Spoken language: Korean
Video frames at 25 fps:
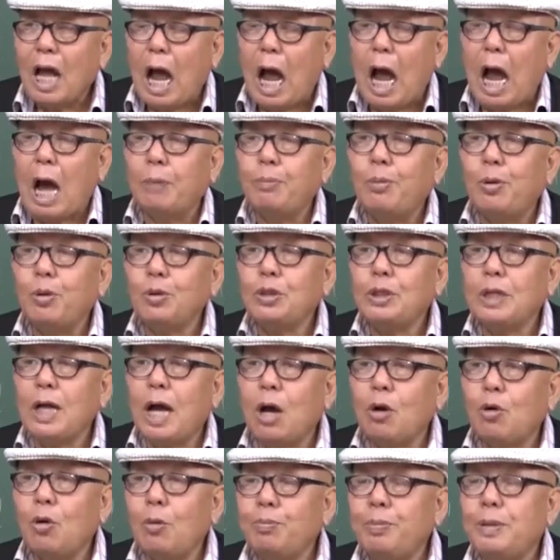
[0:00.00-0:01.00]

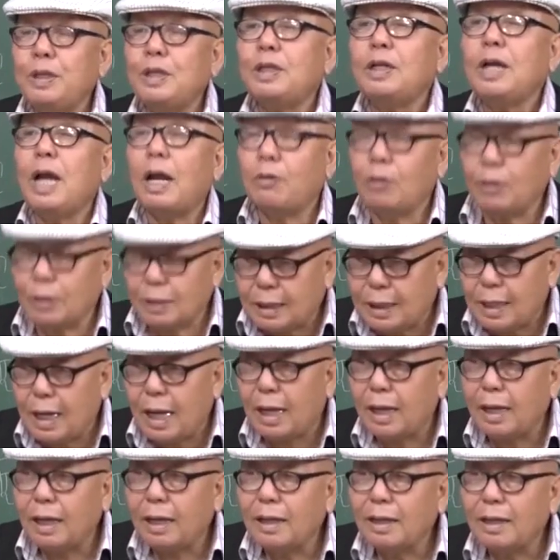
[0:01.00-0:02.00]
아버지하고 피를
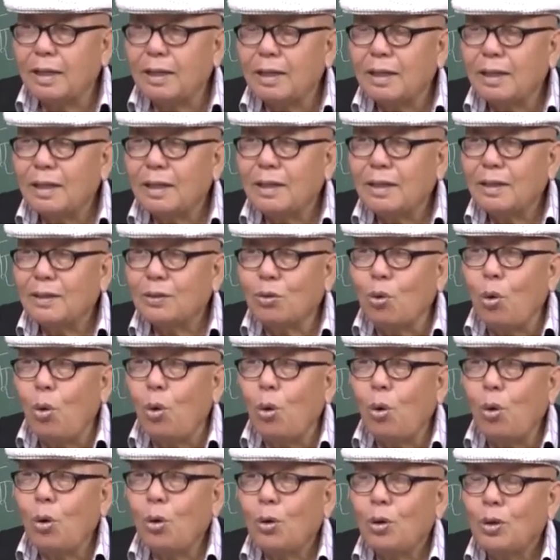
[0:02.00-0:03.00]
나눴다.
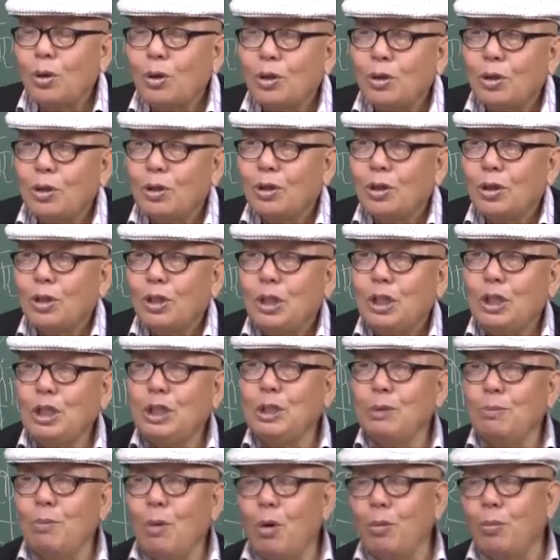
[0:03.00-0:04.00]
또
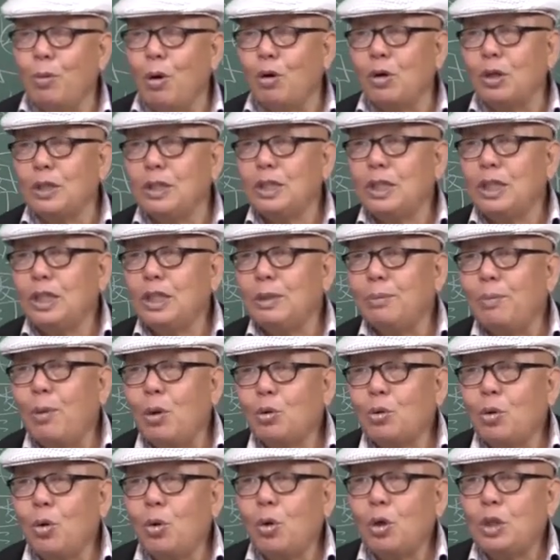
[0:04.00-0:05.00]
이모복은
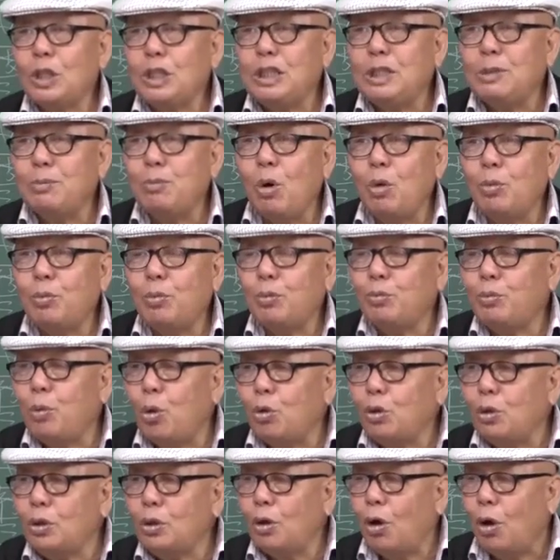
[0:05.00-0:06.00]
입어도
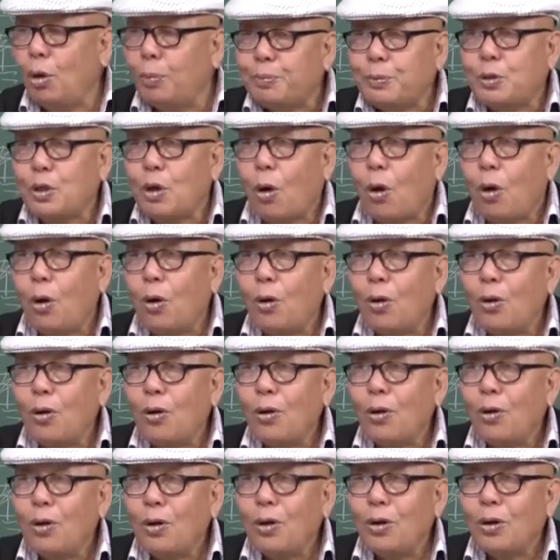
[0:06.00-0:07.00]
이모부복은 없죠.
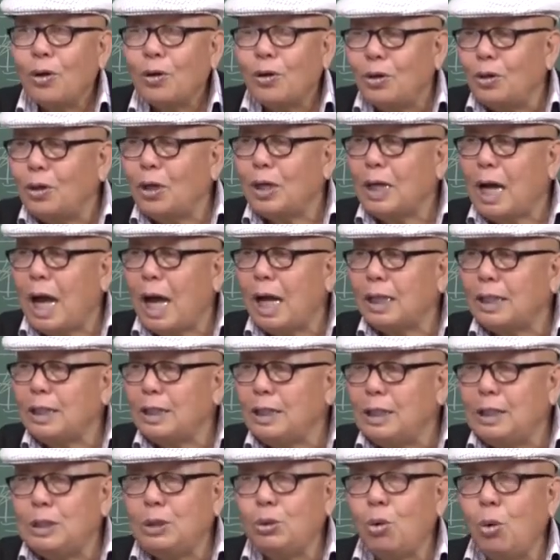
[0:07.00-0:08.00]
그러나
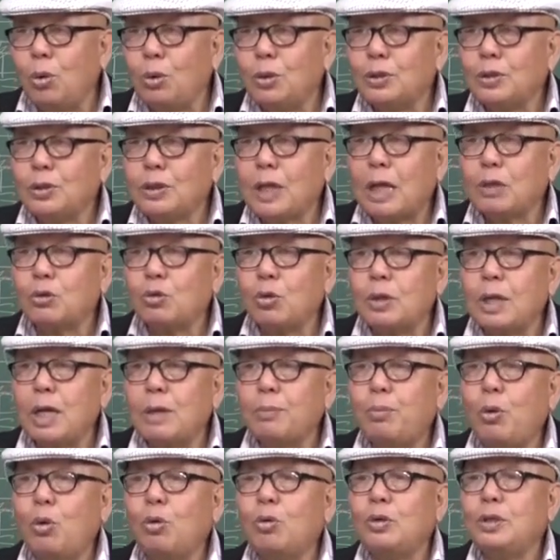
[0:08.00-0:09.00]

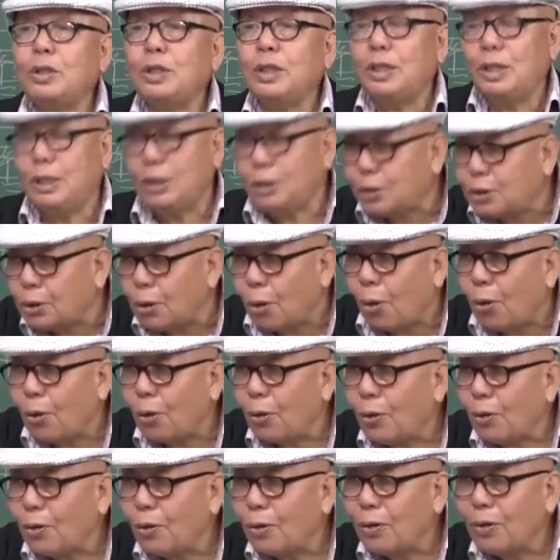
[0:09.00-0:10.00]
이종사촌의 복은 있죠.
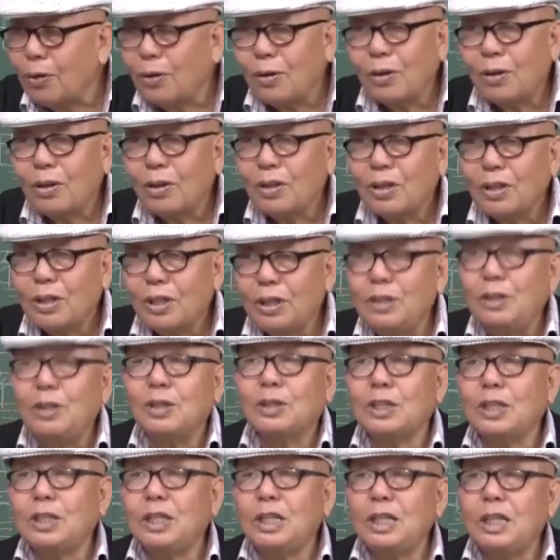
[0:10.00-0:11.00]

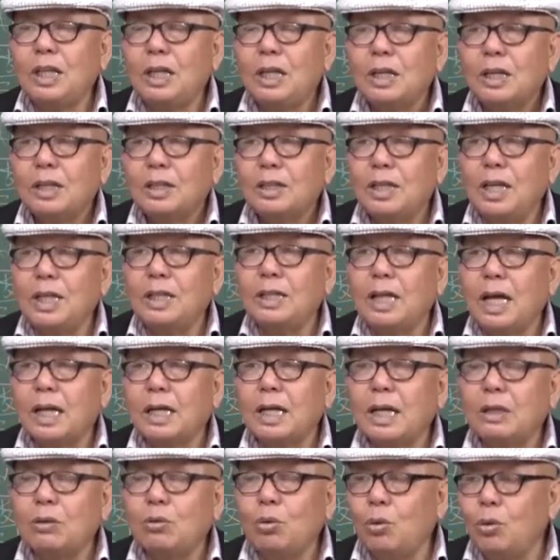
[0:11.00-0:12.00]
이렇게
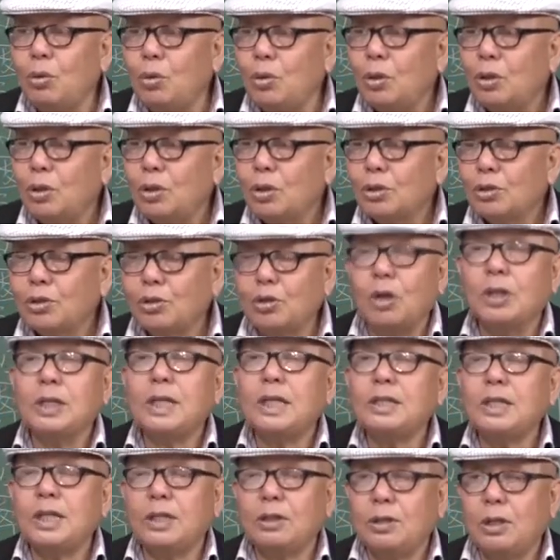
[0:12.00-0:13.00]
옛날에도
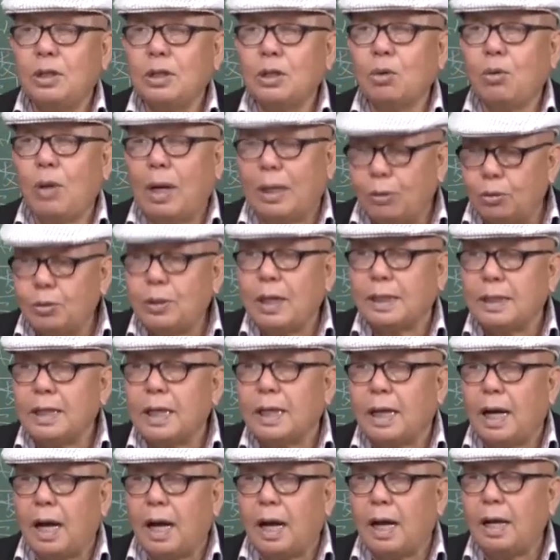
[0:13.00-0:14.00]
정해져 있는 거예요.
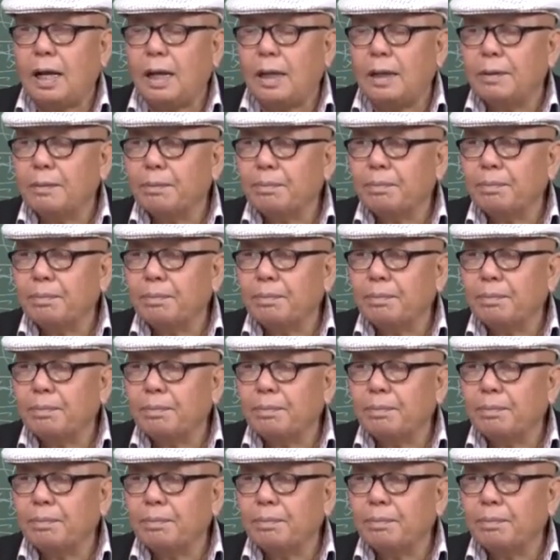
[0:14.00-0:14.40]
관음상례가.